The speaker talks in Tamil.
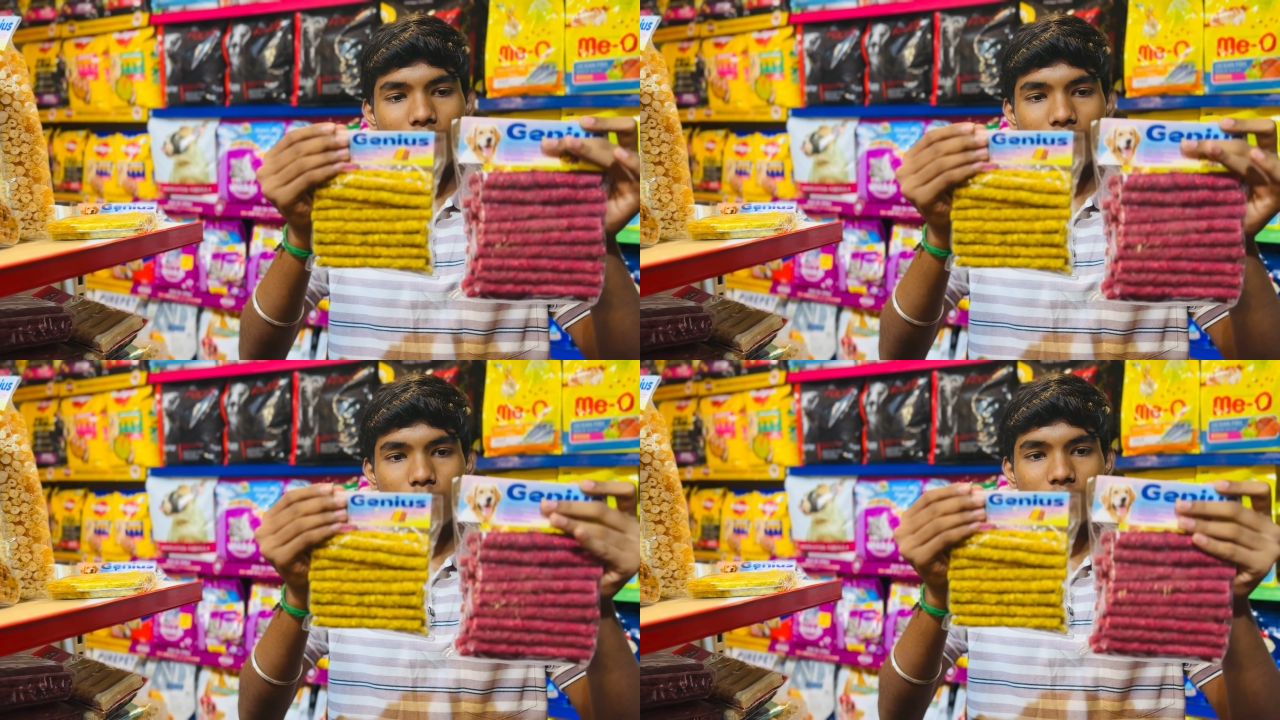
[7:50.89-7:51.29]

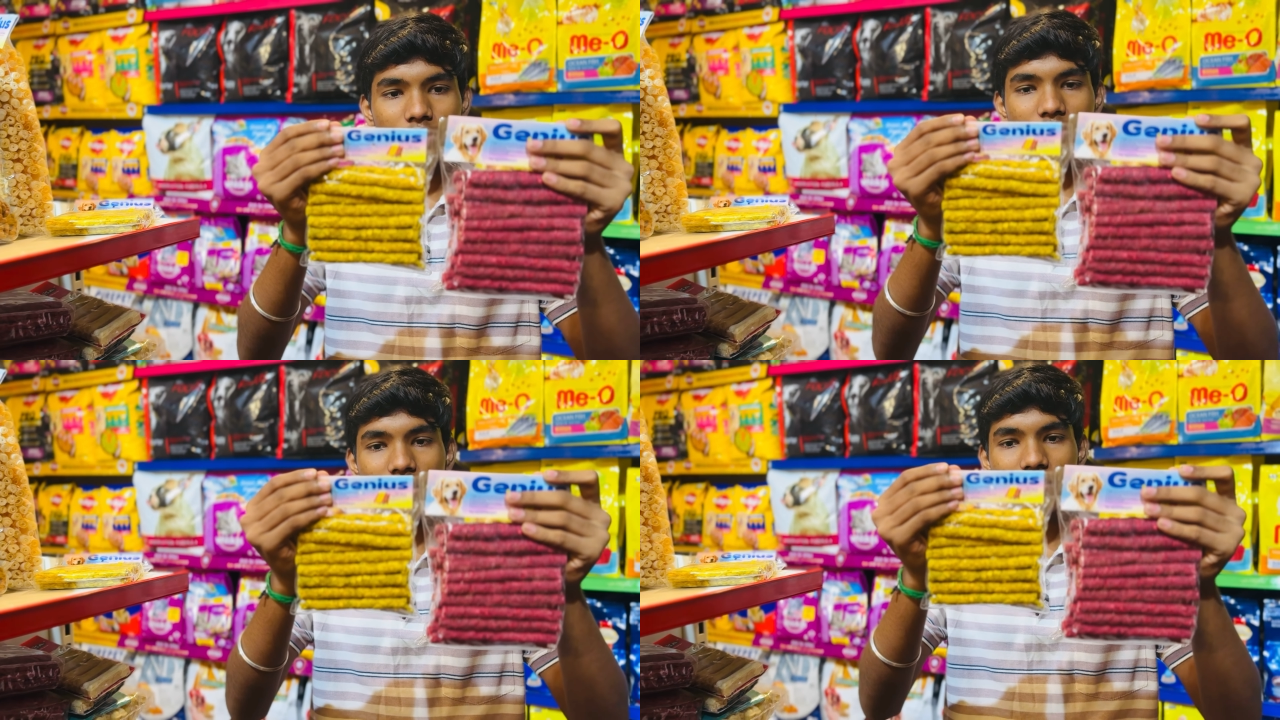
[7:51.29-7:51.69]
ஐட்டம்ஸ்
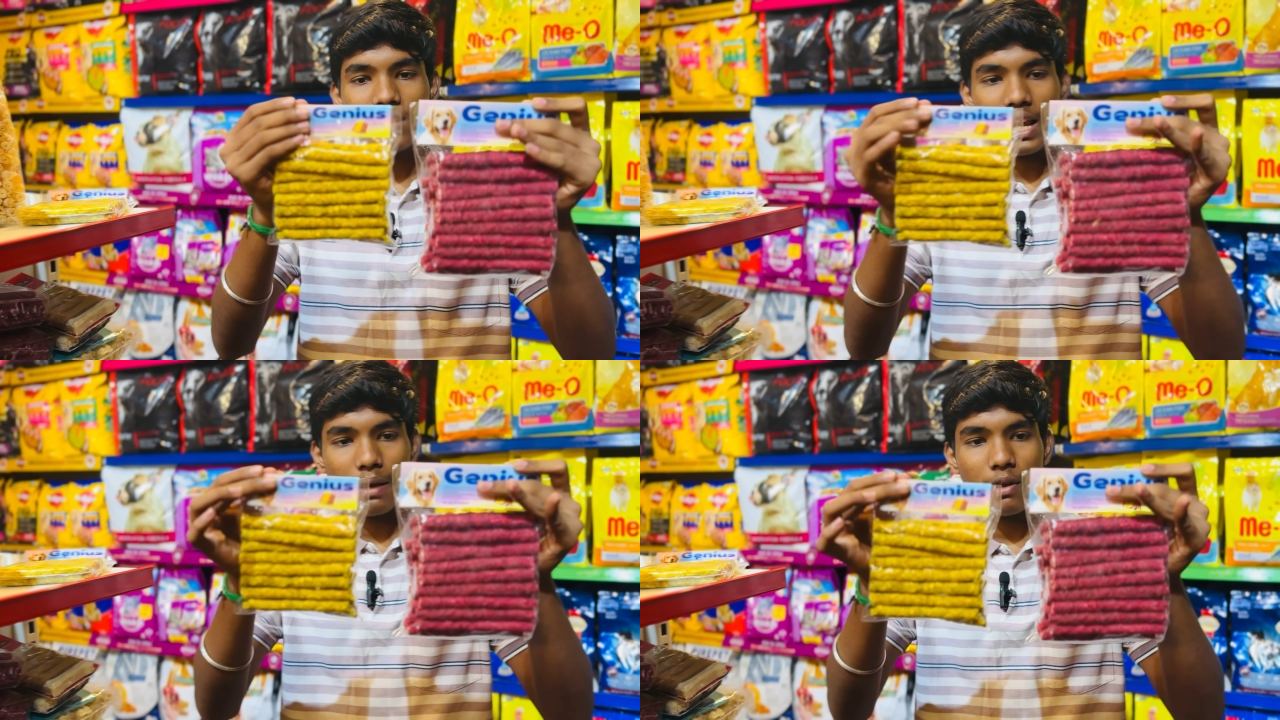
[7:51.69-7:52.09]
ஸ்டிக்ஸ்
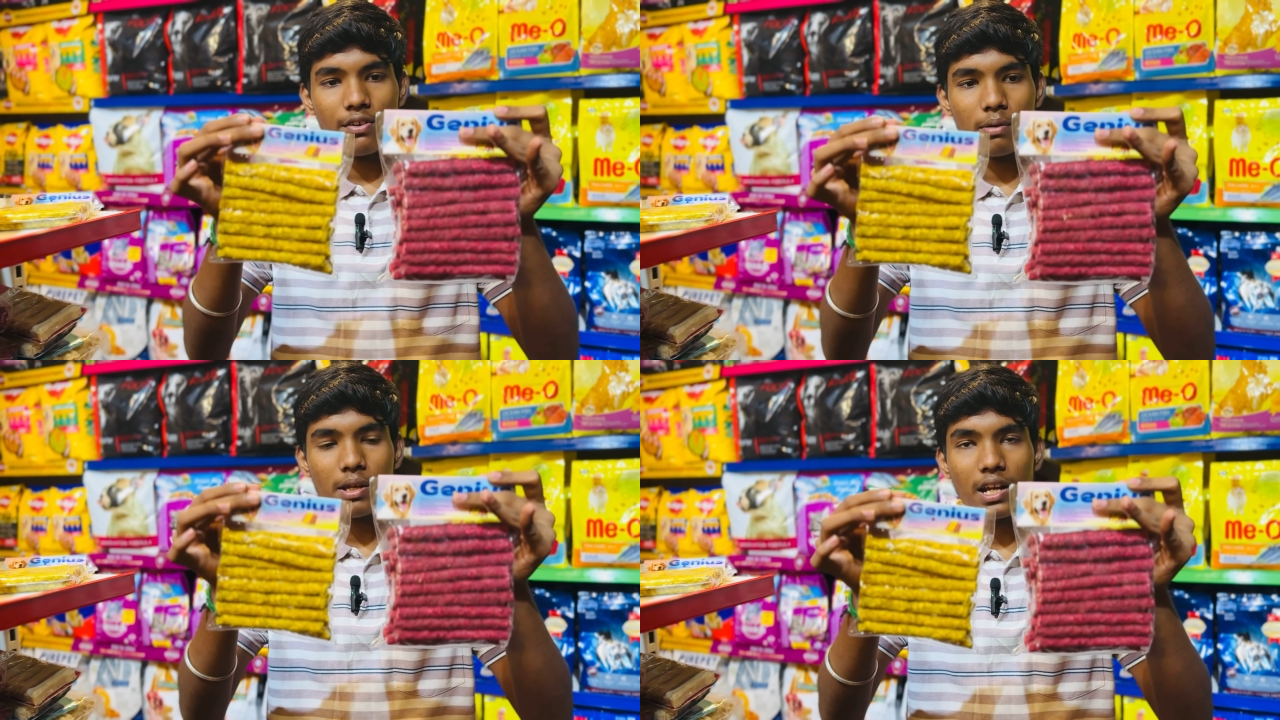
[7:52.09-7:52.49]
எல்லாமே
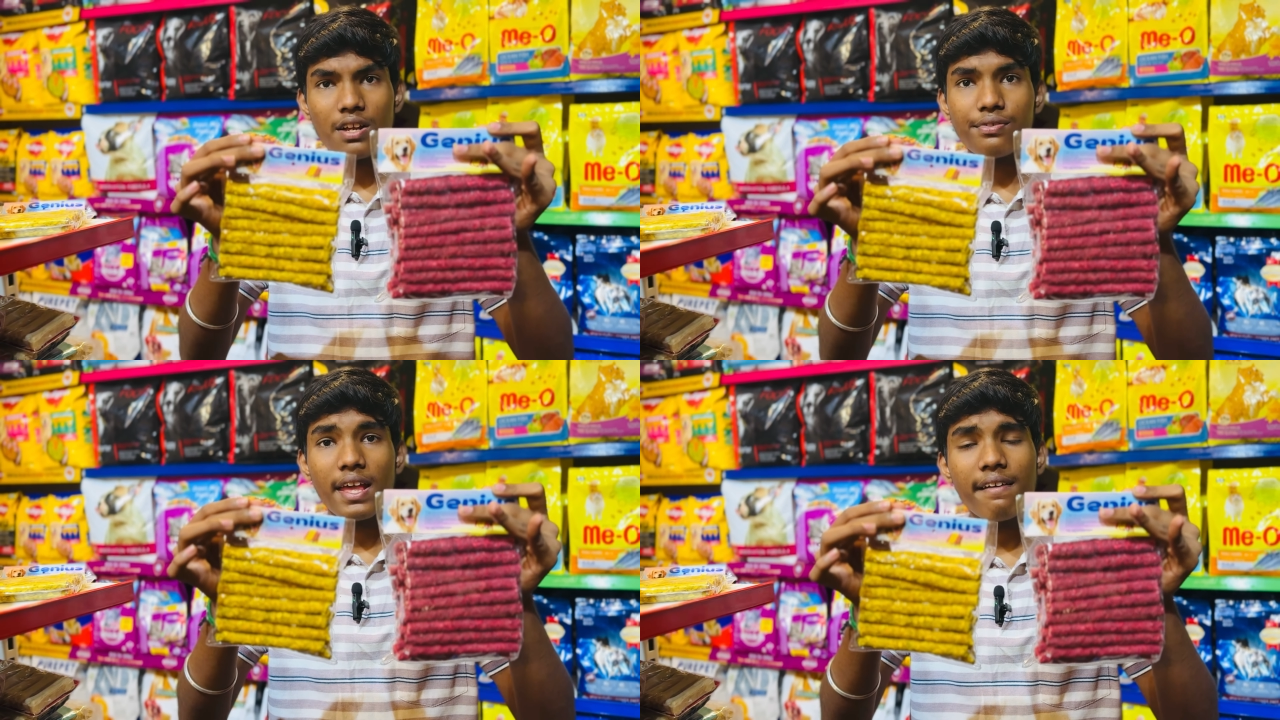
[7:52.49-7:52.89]
அவைலபிளா
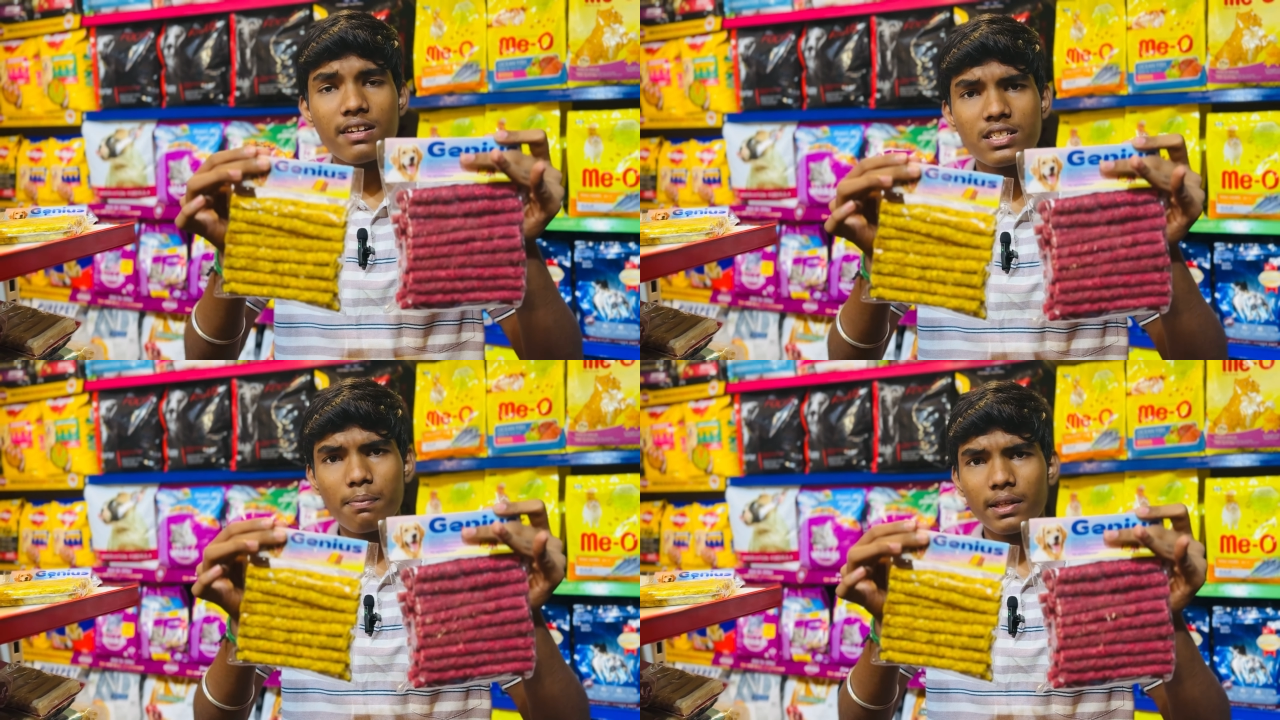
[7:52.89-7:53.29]
இருக்கு
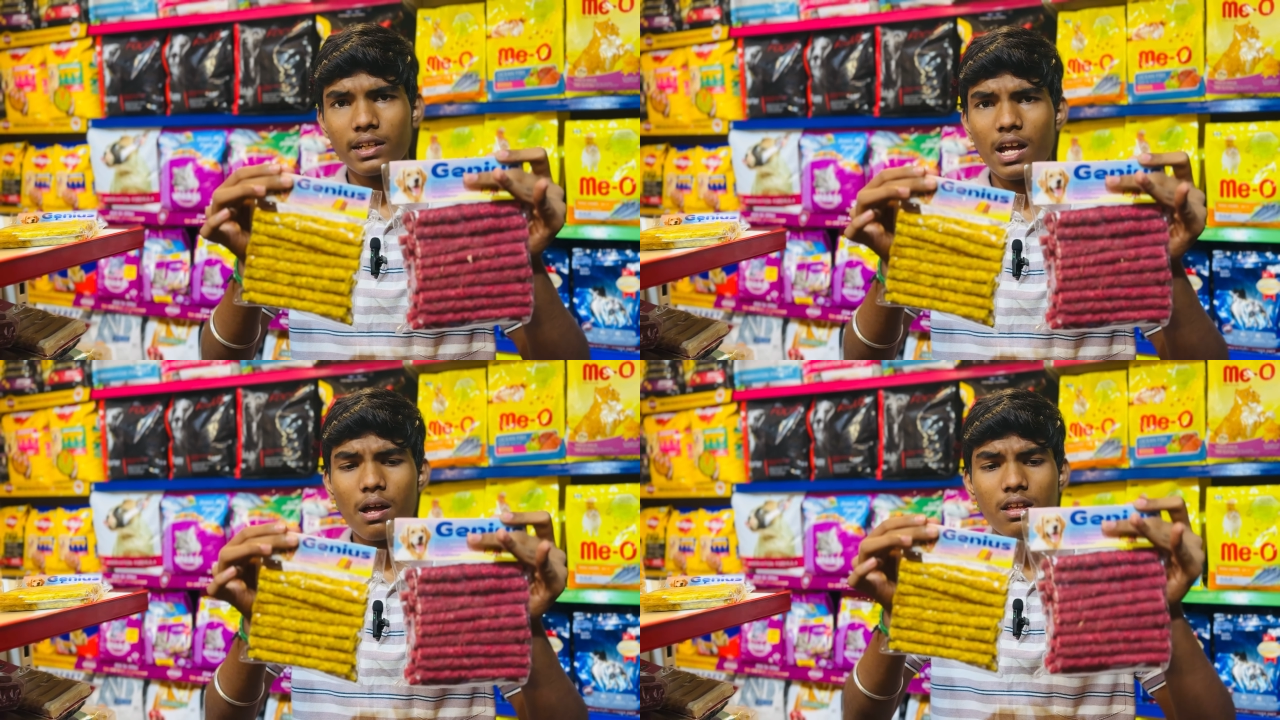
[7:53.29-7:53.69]
ஃப்ளேவர்ஸ்ல
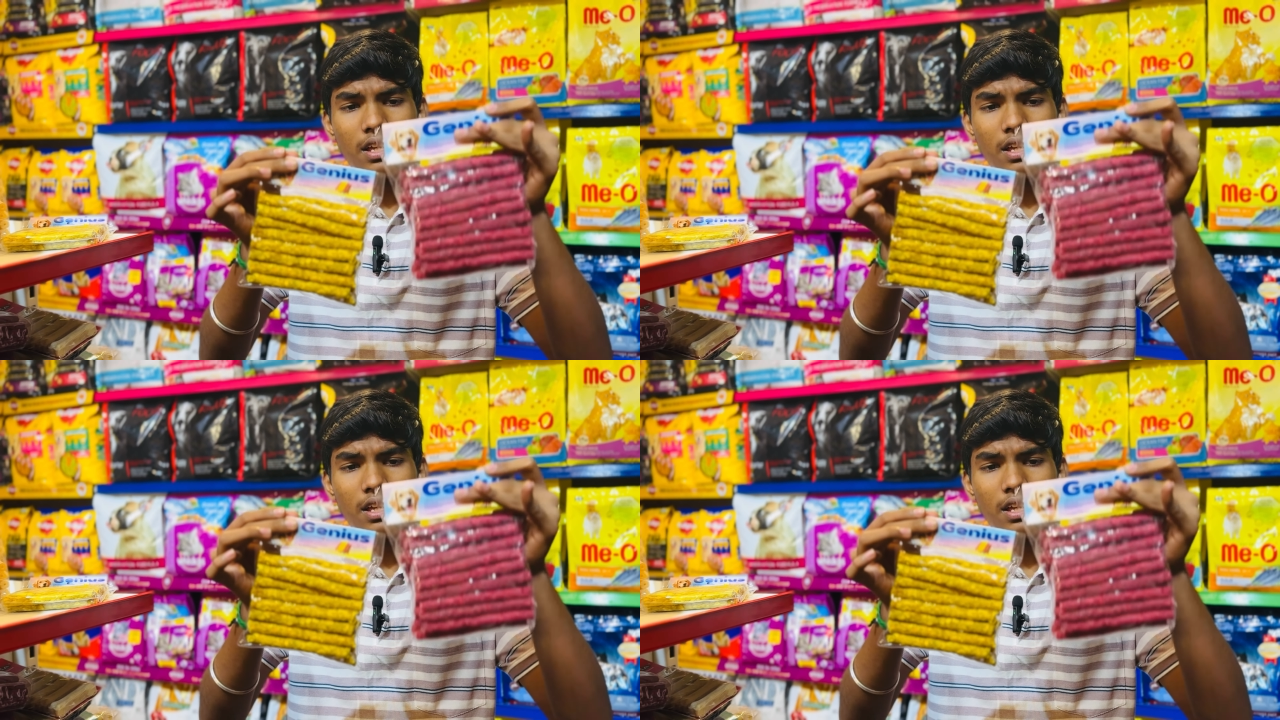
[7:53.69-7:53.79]
பார்த்தோன்னா